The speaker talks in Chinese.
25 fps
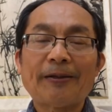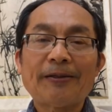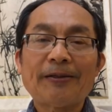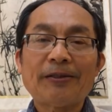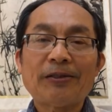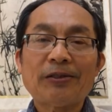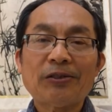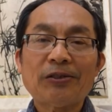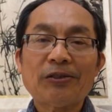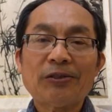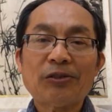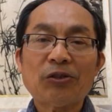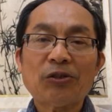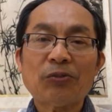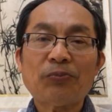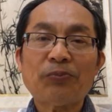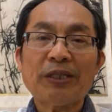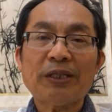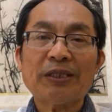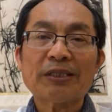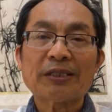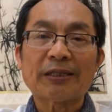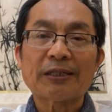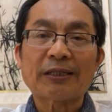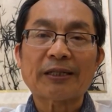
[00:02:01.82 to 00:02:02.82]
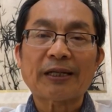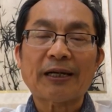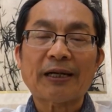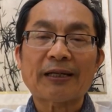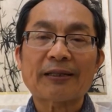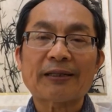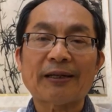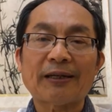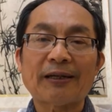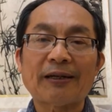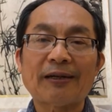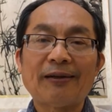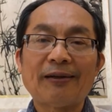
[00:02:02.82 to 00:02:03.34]
是变成它
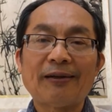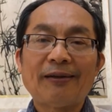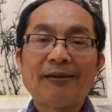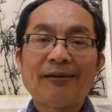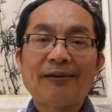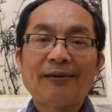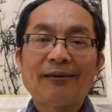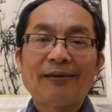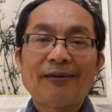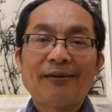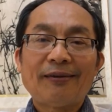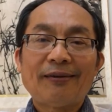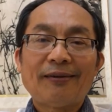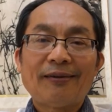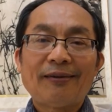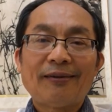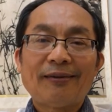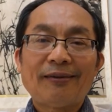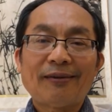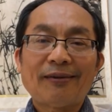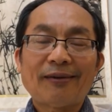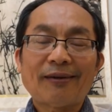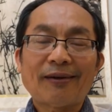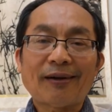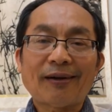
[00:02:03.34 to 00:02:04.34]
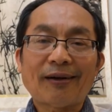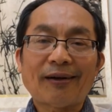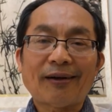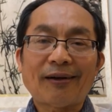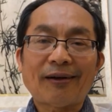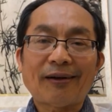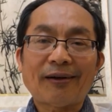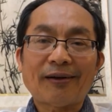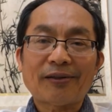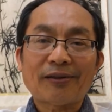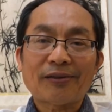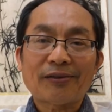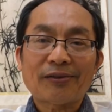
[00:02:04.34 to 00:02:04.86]
的
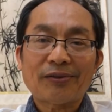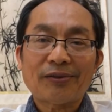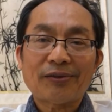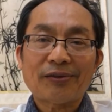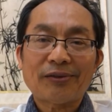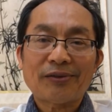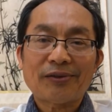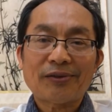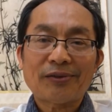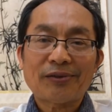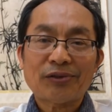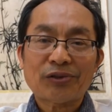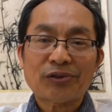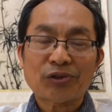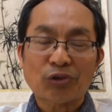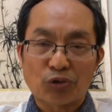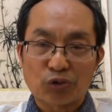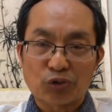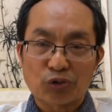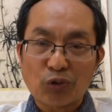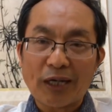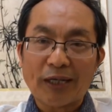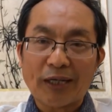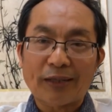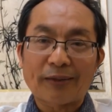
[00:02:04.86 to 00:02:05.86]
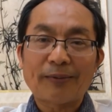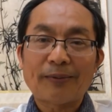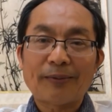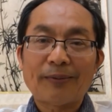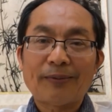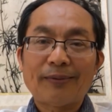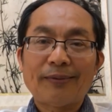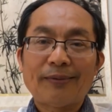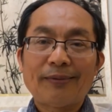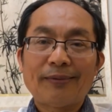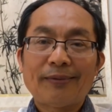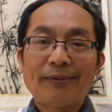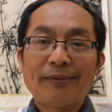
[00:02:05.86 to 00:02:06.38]
啊手段。
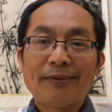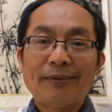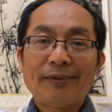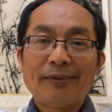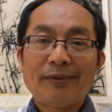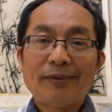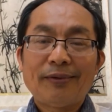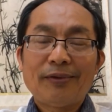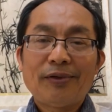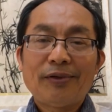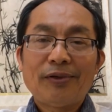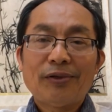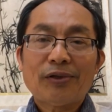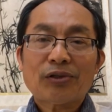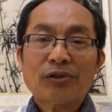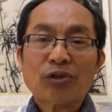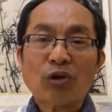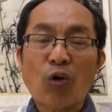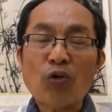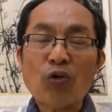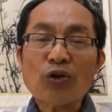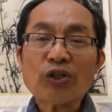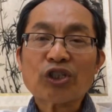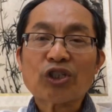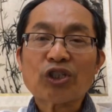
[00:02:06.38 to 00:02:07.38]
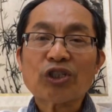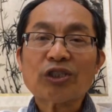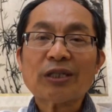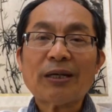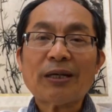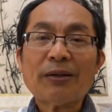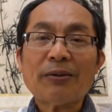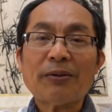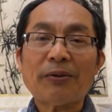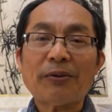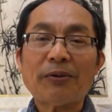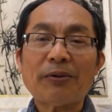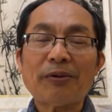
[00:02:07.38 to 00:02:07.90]
同时，
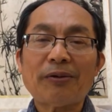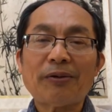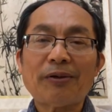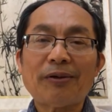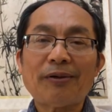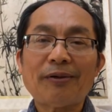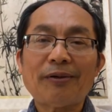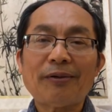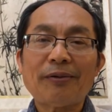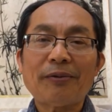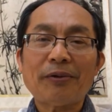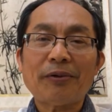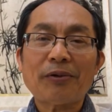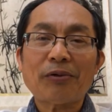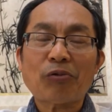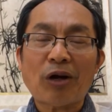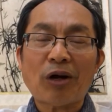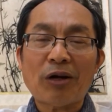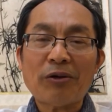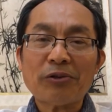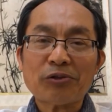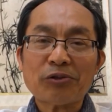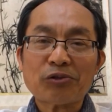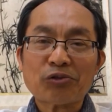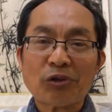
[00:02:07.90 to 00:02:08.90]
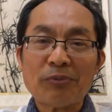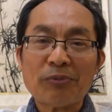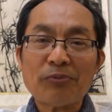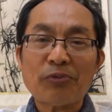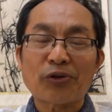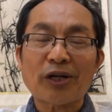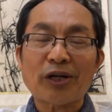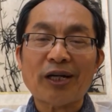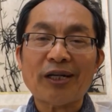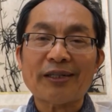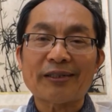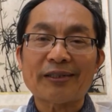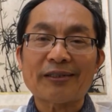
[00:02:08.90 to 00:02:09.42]
在关川普
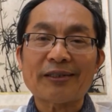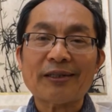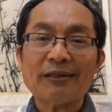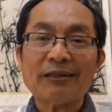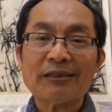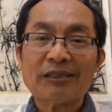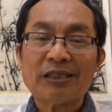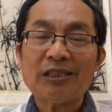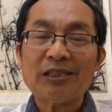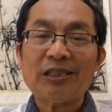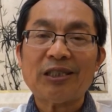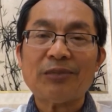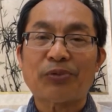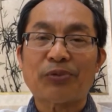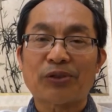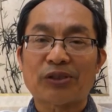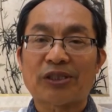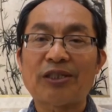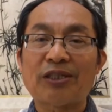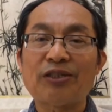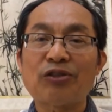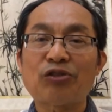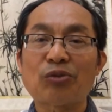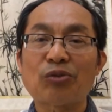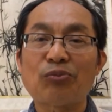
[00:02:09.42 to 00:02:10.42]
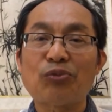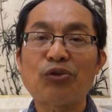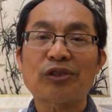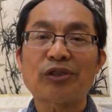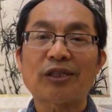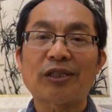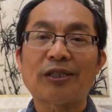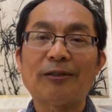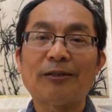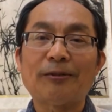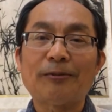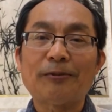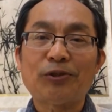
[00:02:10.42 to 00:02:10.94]
那里，这个经济本身就是目
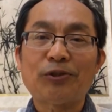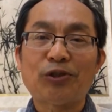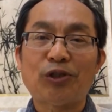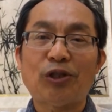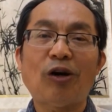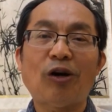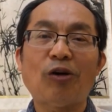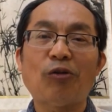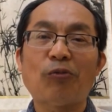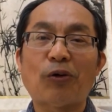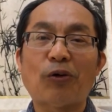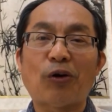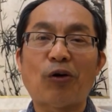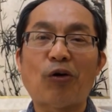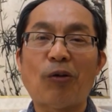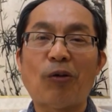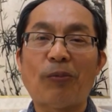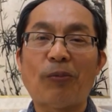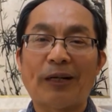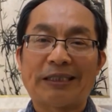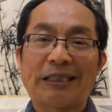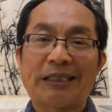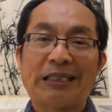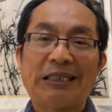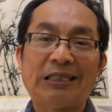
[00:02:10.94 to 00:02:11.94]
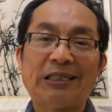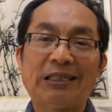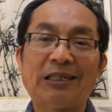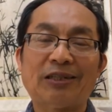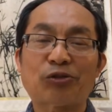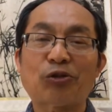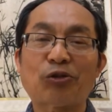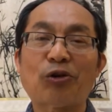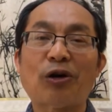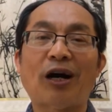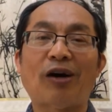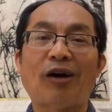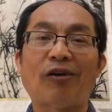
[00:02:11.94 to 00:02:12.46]
的。只要我把经济上
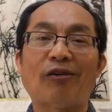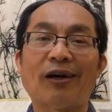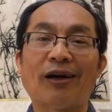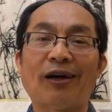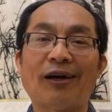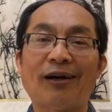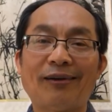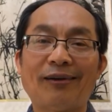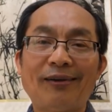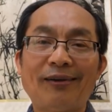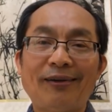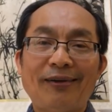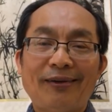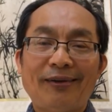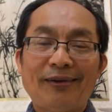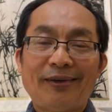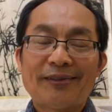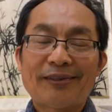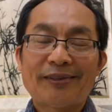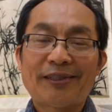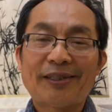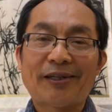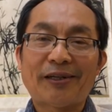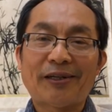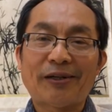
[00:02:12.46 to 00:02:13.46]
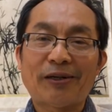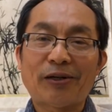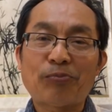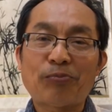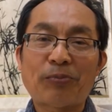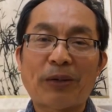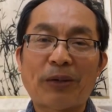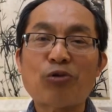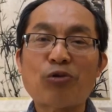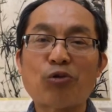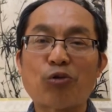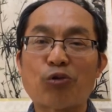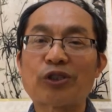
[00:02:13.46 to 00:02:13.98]
做好了，这个把
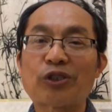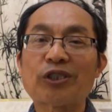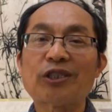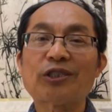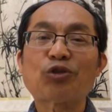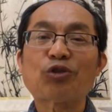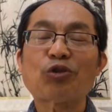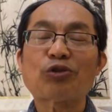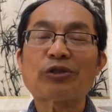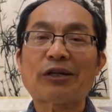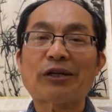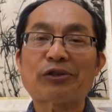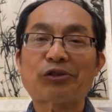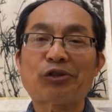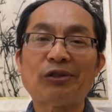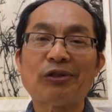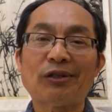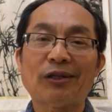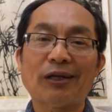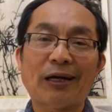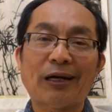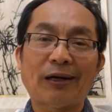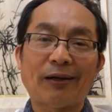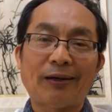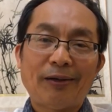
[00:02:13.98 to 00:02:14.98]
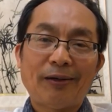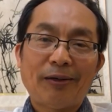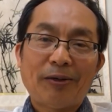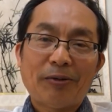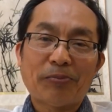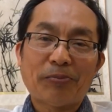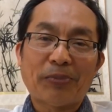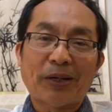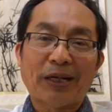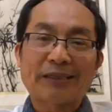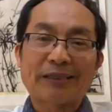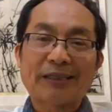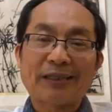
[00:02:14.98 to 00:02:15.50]
股市做上去了，
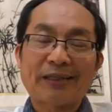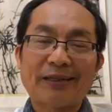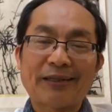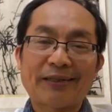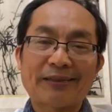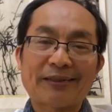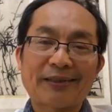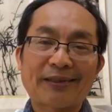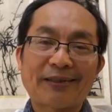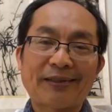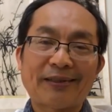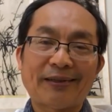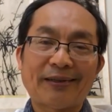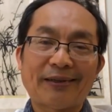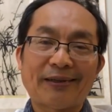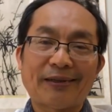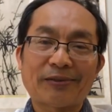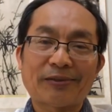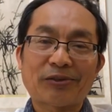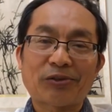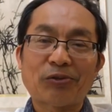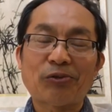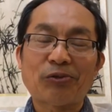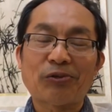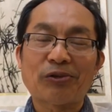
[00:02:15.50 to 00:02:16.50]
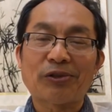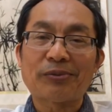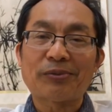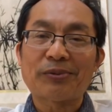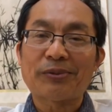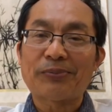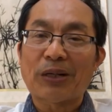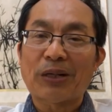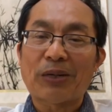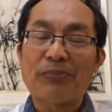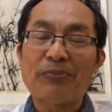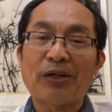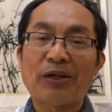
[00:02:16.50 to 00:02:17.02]
把这个这个中国人
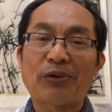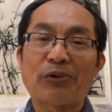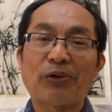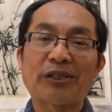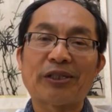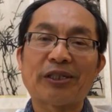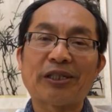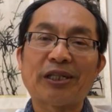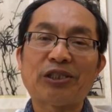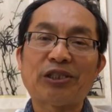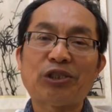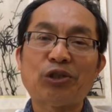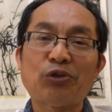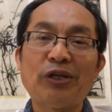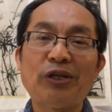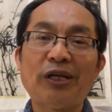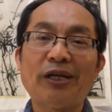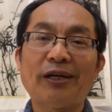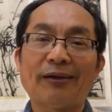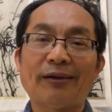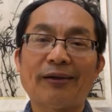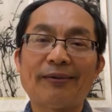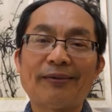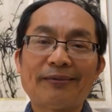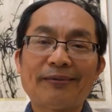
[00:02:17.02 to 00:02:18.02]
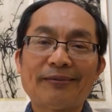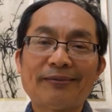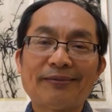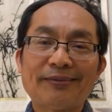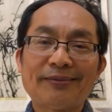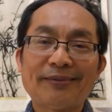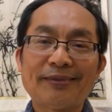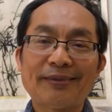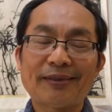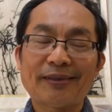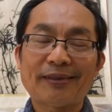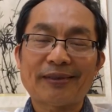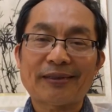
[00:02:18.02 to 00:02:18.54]
把美国人的就业，
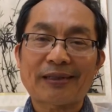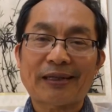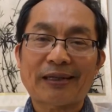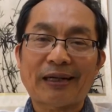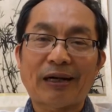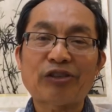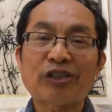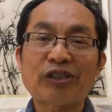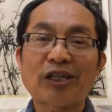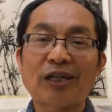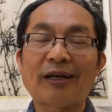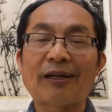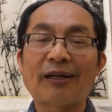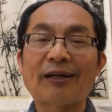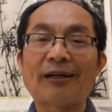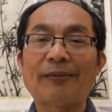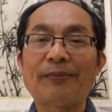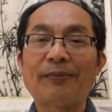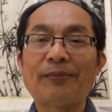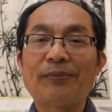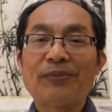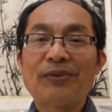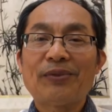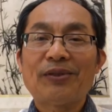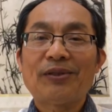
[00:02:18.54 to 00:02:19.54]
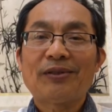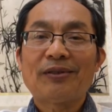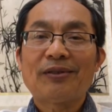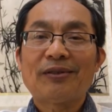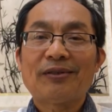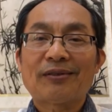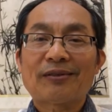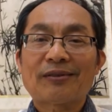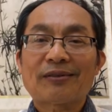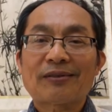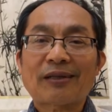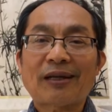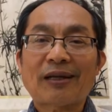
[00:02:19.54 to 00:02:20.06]
呃，搞起来了，
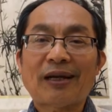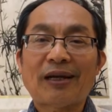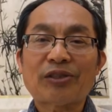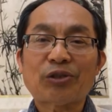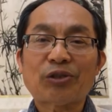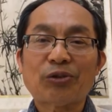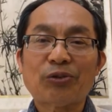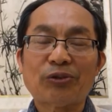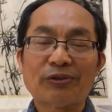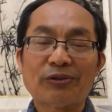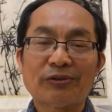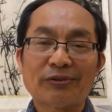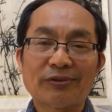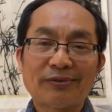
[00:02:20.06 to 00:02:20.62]
他就